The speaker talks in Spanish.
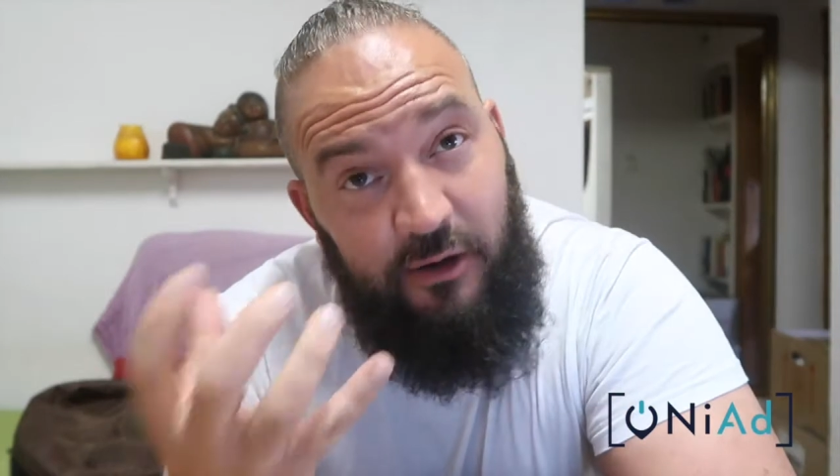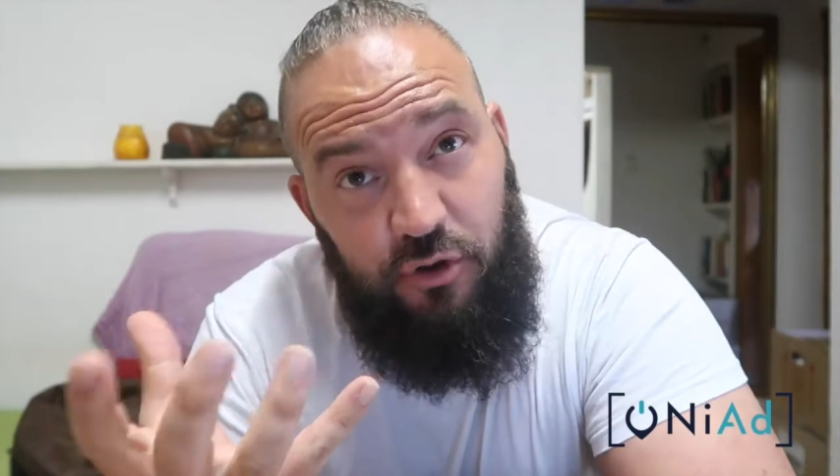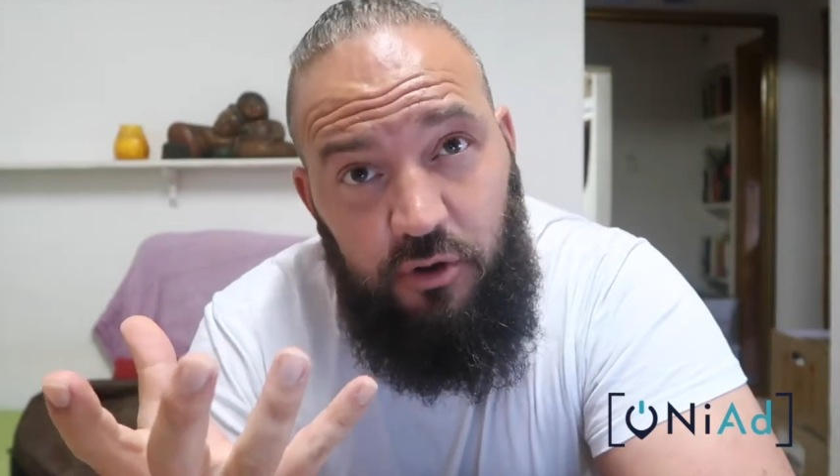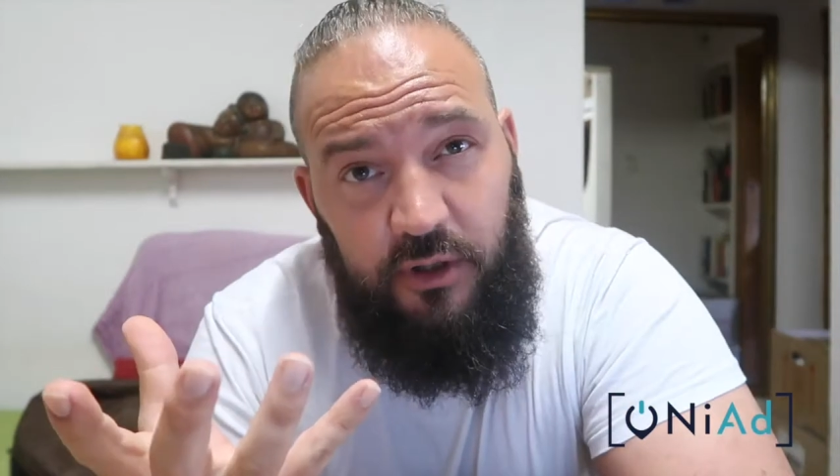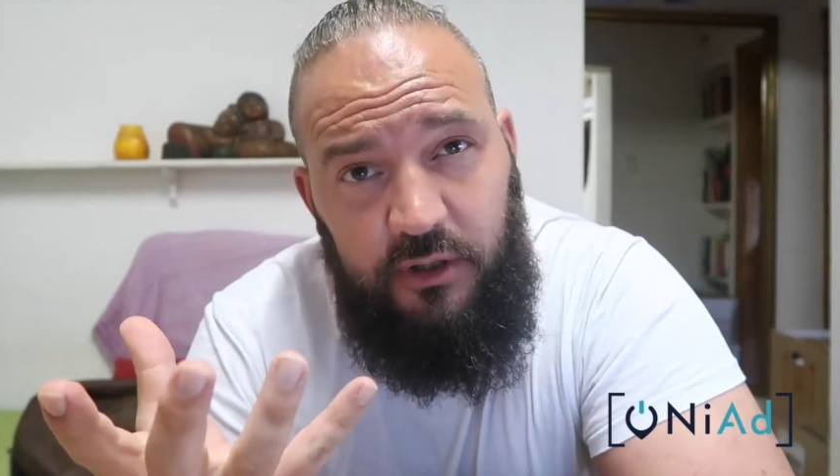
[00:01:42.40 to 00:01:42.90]
y
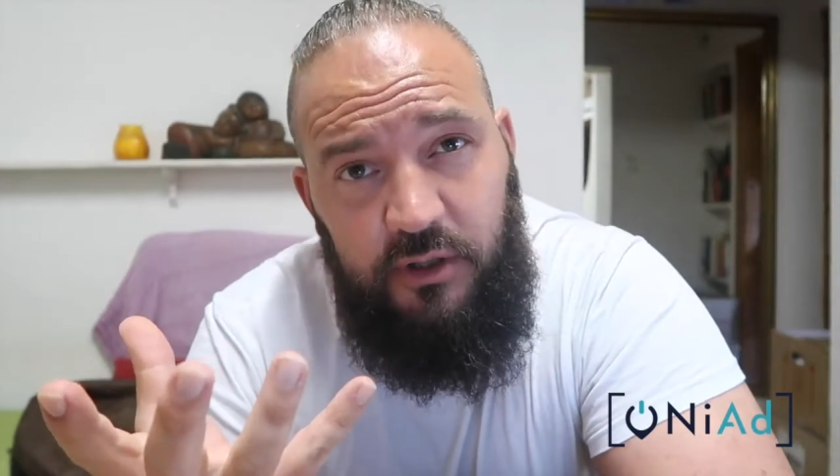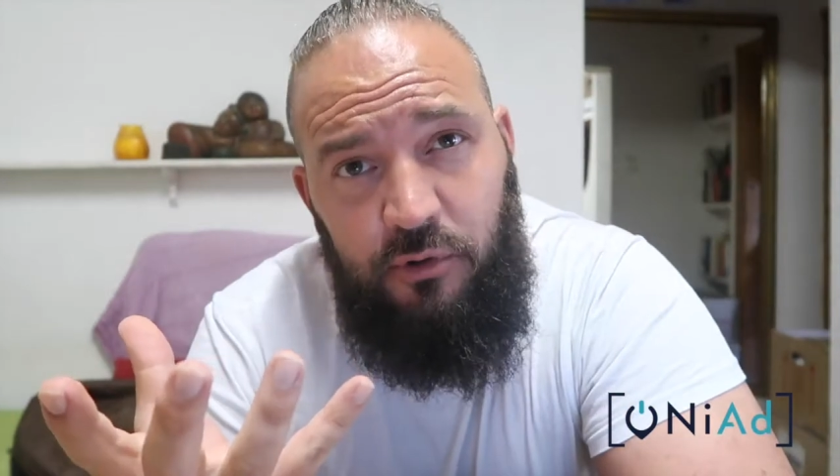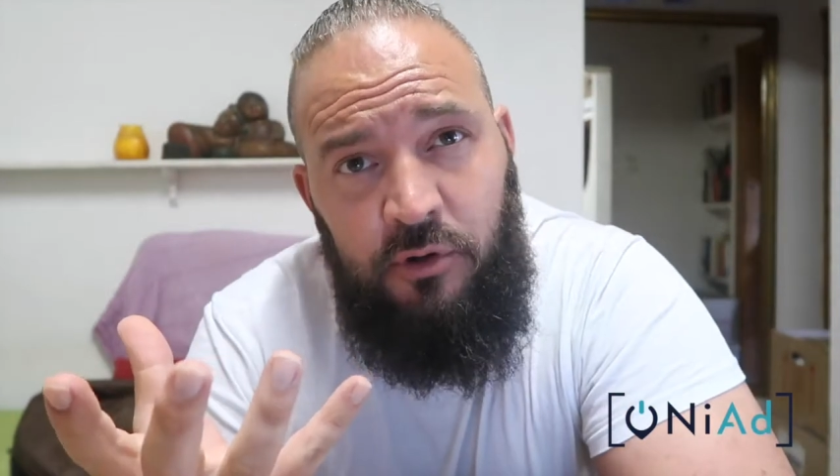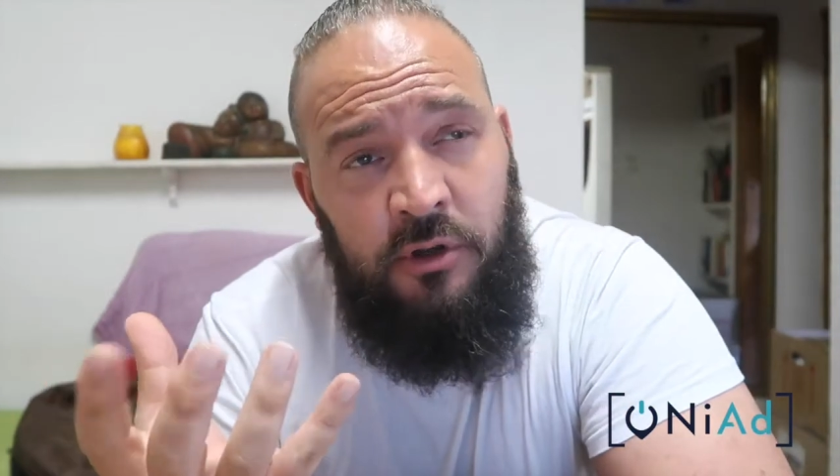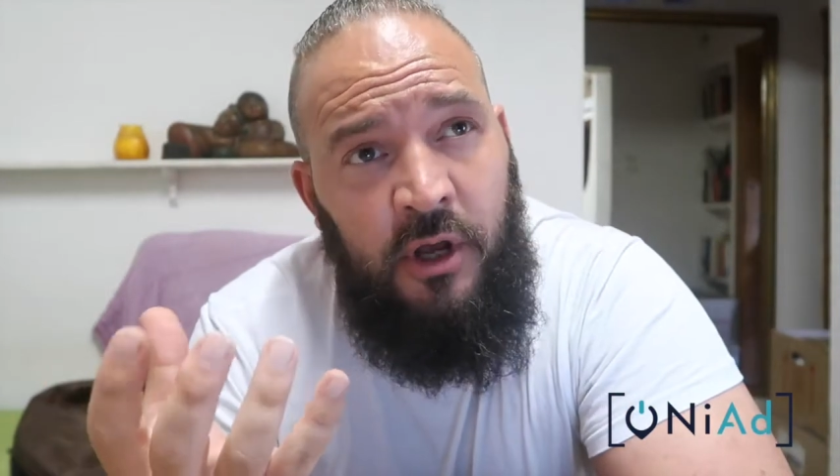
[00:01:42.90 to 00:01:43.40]
los
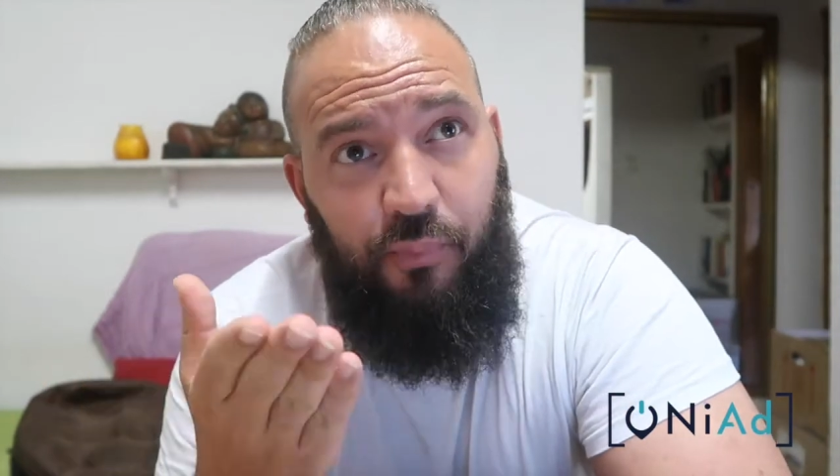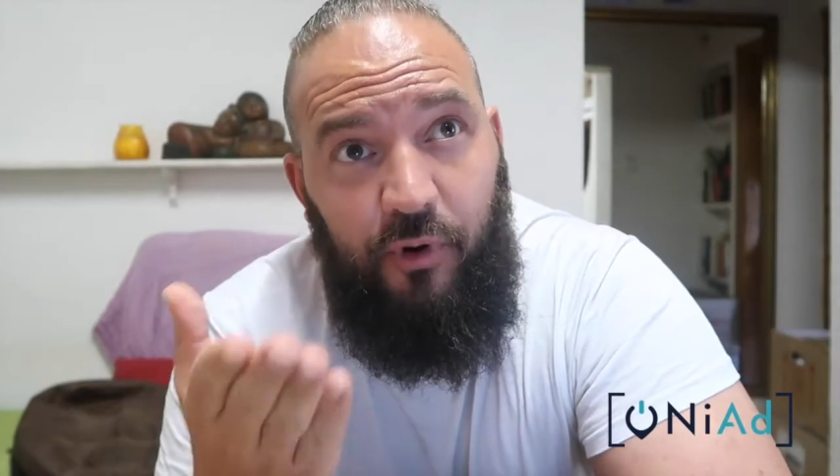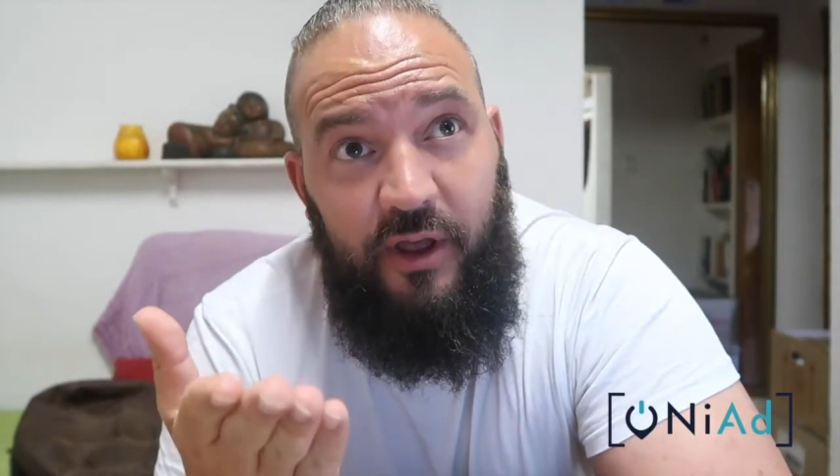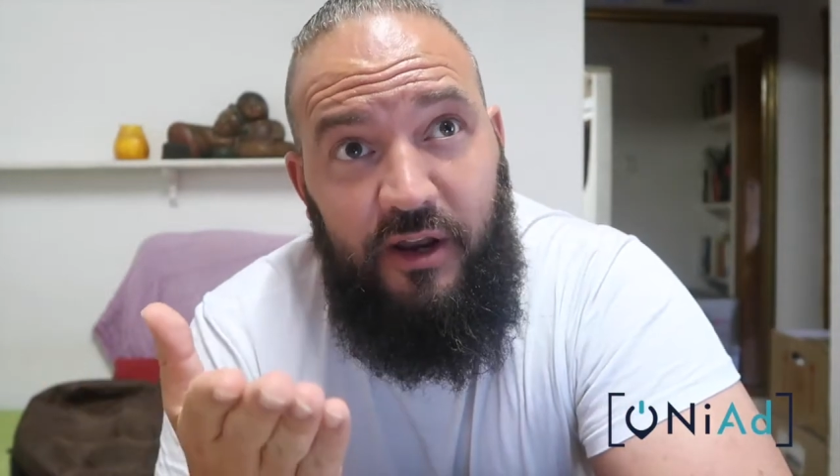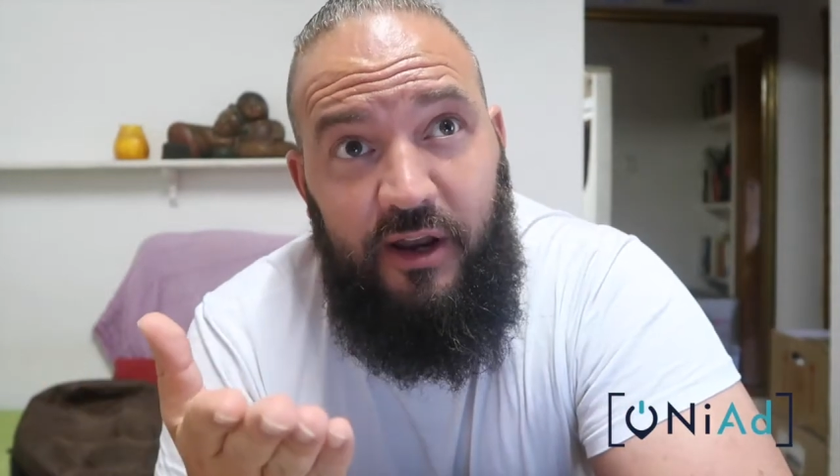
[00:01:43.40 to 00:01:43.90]
objetivos
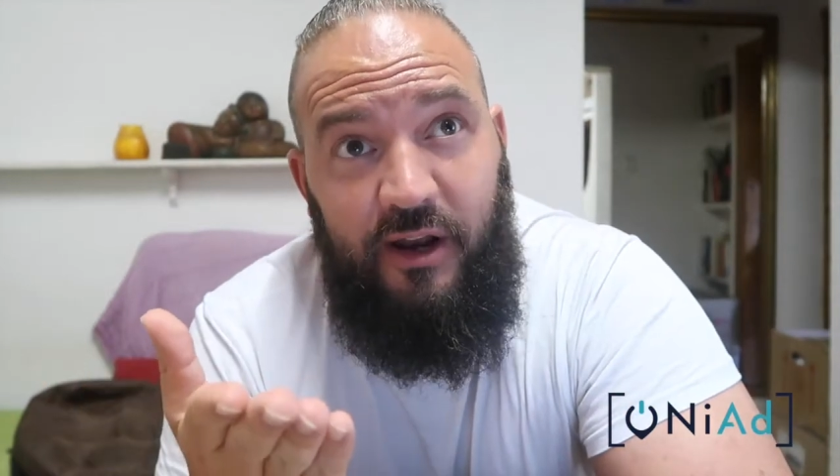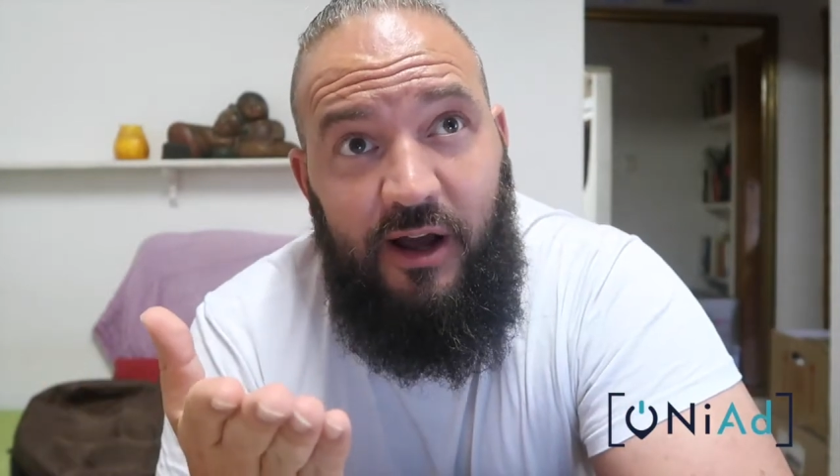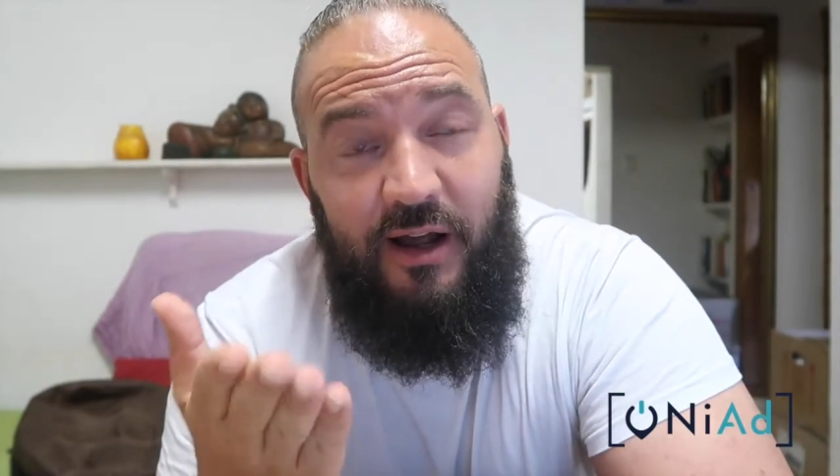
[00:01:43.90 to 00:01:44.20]
pueden ir